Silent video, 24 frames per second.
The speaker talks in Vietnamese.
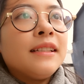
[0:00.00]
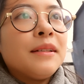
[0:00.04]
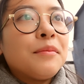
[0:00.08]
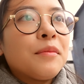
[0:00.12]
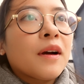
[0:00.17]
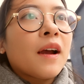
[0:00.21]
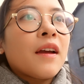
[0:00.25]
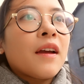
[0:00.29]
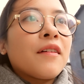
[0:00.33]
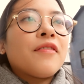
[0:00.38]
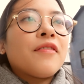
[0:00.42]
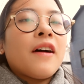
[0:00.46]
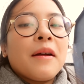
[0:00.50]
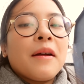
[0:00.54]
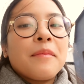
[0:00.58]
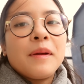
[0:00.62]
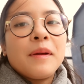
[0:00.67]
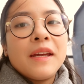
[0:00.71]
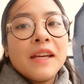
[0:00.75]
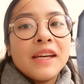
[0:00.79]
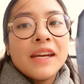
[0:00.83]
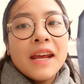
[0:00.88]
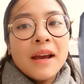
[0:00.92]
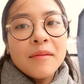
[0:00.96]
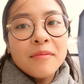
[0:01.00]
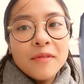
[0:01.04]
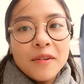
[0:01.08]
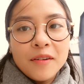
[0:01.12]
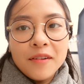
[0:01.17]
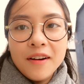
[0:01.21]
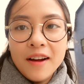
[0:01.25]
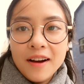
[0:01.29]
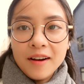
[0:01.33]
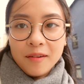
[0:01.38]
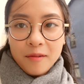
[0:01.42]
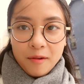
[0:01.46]
trên một cái file PDF nó
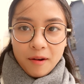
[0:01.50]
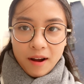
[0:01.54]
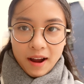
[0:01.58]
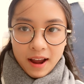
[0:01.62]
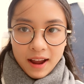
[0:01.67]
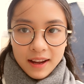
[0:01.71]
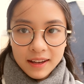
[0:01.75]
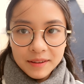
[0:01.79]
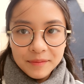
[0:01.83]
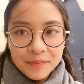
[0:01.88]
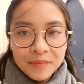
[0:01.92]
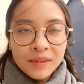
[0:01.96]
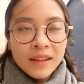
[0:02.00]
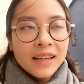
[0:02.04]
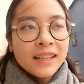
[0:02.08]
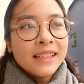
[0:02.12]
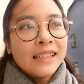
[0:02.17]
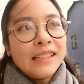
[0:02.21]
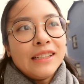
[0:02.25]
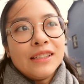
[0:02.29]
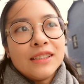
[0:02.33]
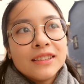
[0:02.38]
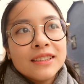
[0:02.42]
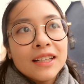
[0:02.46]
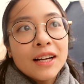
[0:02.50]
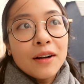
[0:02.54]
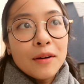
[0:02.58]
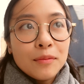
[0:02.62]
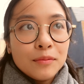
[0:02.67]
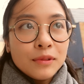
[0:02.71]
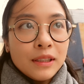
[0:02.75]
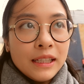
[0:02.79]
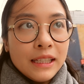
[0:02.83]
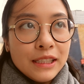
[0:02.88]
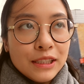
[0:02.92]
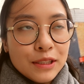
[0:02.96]
nặng quá ấy, thì nó sẽ không
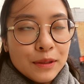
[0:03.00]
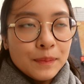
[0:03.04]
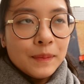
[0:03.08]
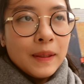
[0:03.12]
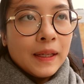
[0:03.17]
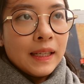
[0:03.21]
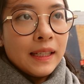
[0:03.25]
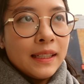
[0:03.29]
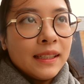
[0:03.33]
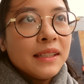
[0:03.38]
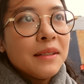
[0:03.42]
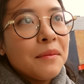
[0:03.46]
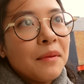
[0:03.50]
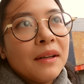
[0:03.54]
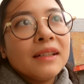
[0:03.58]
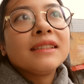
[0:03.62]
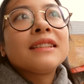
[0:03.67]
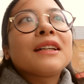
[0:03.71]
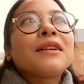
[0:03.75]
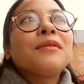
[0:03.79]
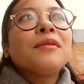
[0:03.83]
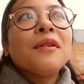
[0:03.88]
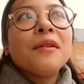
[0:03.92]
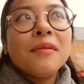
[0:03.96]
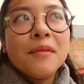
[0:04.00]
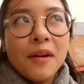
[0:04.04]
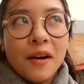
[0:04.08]
in cho mình, nhưng mà nó sẽ không